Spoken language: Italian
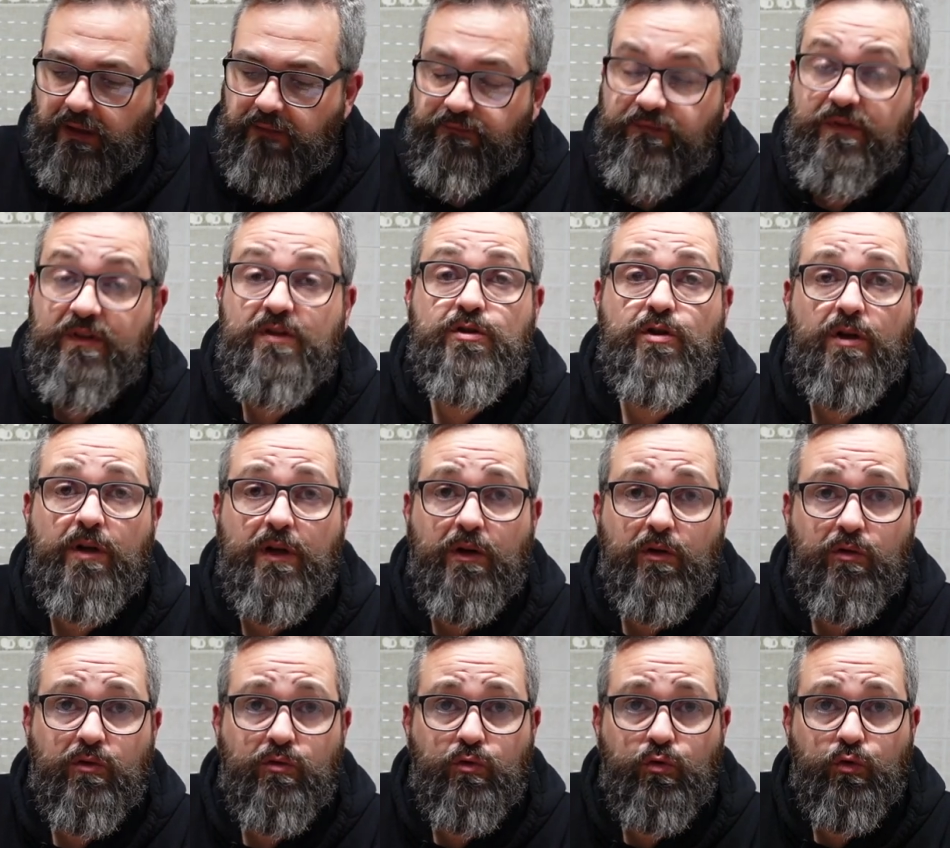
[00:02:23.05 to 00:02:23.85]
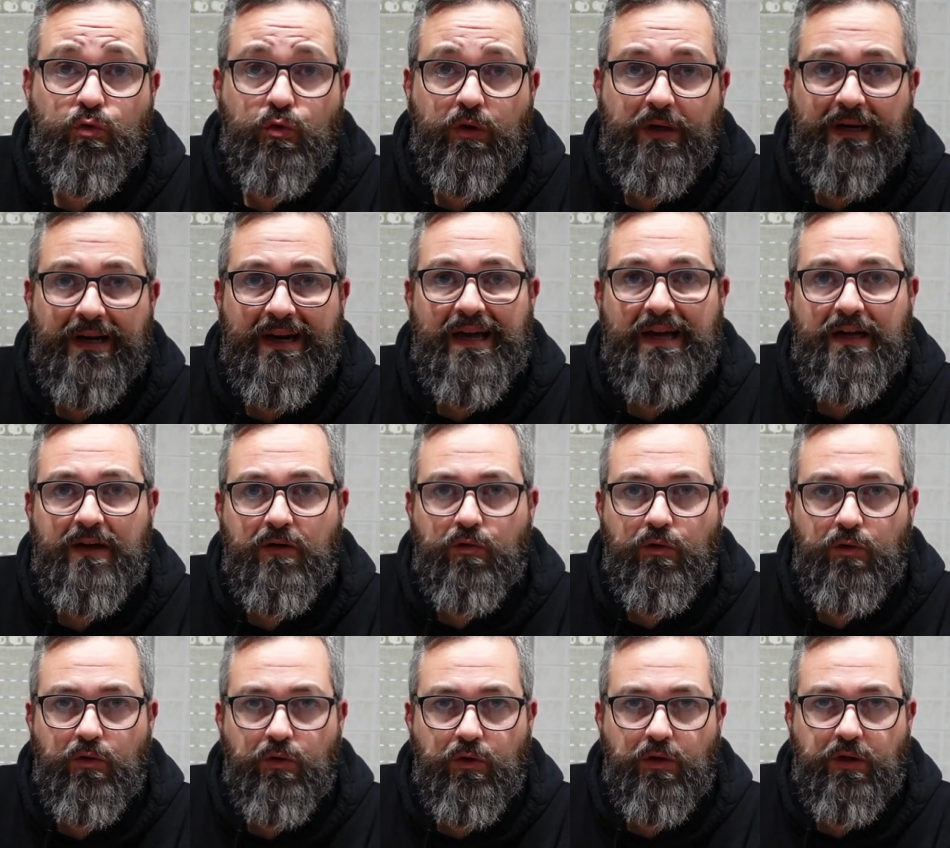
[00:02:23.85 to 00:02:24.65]
visione notturna a
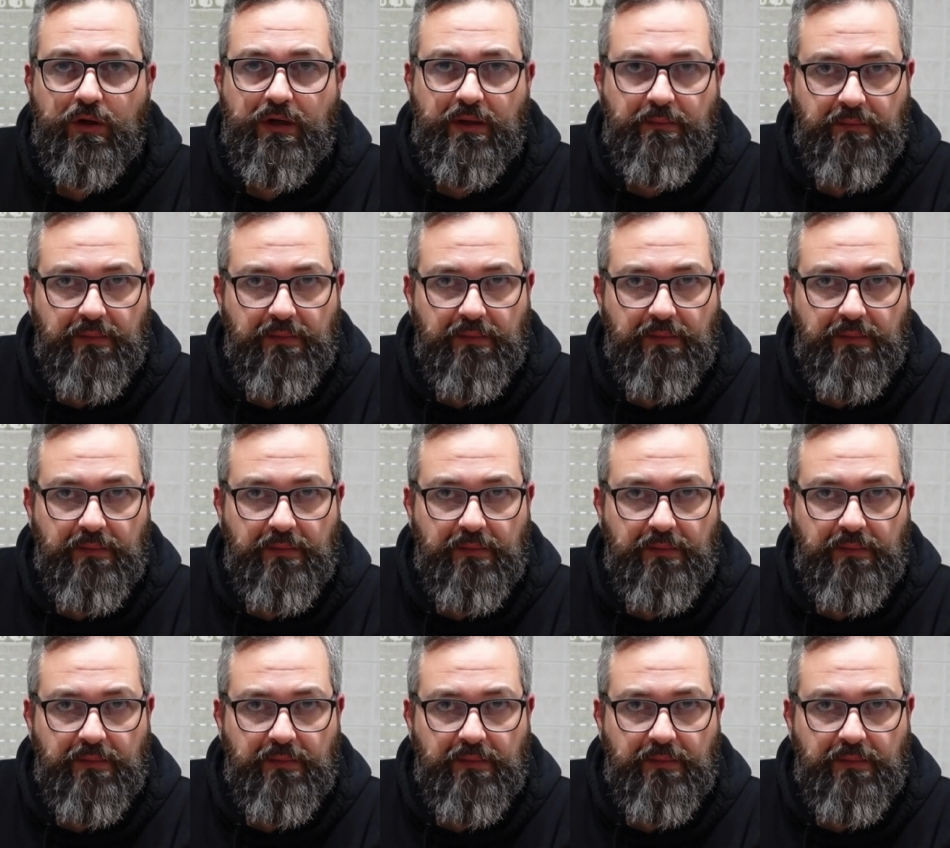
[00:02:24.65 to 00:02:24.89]
colori